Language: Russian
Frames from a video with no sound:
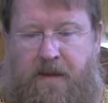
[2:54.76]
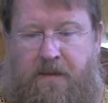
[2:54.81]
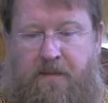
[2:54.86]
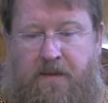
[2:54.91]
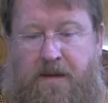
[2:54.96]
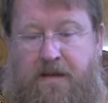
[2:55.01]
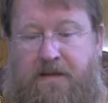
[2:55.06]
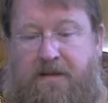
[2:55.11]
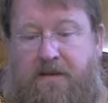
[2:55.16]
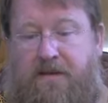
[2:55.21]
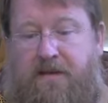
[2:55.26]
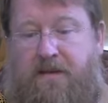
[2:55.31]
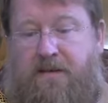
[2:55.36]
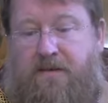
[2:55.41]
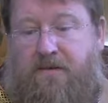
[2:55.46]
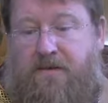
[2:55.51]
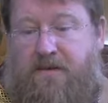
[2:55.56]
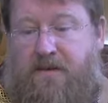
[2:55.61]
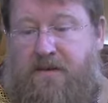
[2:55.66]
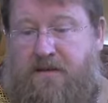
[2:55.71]
И меня тогда
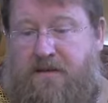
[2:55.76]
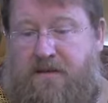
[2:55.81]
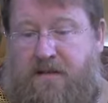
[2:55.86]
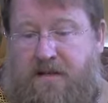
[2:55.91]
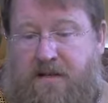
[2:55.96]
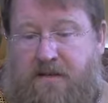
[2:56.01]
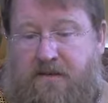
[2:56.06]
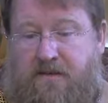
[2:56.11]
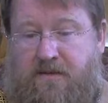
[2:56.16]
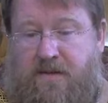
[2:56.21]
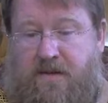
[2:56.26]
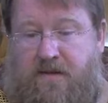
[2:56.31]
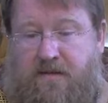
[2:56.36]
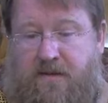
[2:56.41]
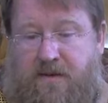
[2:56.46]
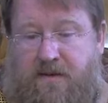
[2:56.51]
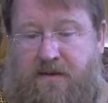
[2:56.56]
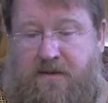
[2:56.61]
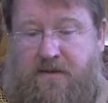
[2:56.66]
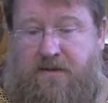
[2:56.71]
это очень сильно
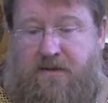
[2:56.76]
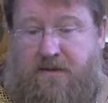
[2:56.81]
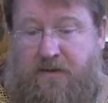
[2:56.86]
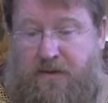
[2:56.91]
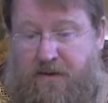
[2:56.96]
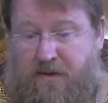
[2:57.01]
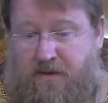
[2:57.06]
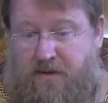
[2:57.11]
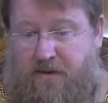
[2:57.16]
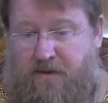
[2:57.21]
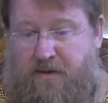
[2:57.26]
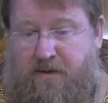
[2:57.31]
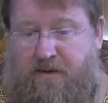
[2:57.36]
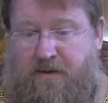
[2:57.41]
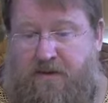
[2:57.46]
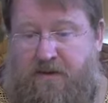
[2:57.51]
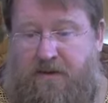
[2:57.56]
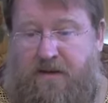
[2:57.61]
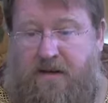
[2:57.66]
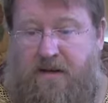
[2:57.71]
удивило. Стоит
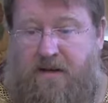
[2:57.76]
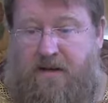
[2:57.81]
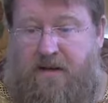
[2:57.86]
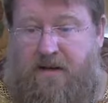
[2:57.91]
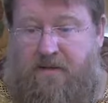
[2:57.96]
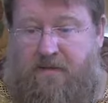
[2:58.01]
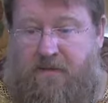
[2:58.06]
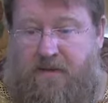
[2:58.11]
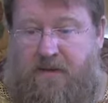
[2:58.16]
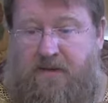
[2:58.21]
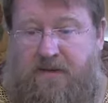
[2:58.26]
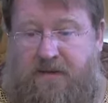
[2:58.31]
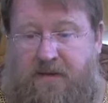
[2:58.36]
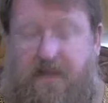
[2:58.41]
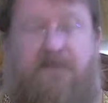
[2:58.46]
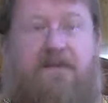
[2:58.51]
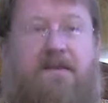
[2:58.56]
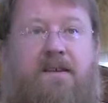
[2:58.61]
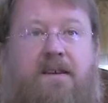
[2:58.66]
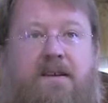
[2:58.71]
только было
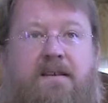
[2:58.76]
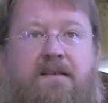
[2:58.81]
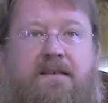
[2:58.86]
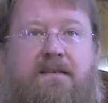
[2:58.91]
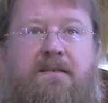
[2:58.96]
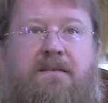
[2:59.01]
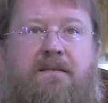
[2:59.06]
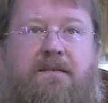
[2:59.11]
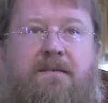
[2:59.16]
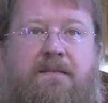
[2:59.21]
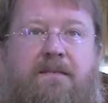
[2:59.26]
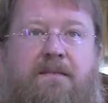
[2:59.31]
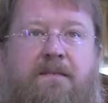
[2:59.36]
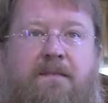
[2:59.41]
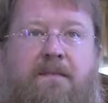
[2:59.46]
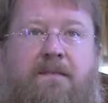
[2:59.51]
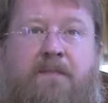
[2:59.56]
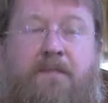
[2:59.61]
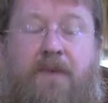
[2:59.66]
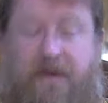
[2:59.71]
довериться,
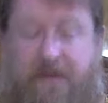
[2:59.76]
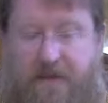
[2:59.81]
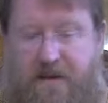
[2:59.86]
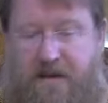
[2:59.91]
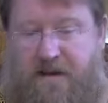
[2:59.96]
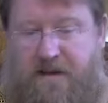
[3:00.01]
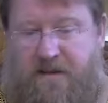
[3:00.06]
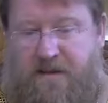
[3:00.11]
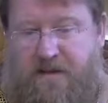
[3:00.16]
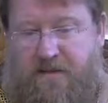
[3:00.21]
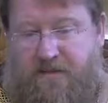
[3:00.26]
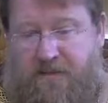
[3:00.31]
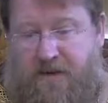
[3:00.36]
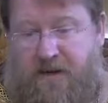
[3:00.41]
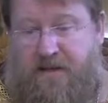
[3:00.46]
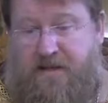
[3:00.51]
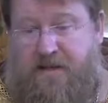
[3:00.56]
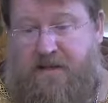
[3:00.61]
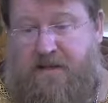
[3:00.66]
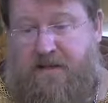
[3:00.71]
поверить и
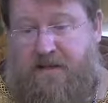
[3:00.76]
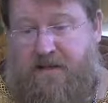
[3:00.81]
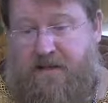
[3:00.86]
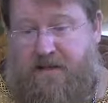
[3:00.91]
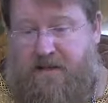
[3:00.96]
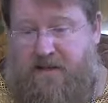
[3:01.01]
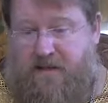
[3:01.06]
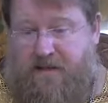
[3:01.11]
пойти,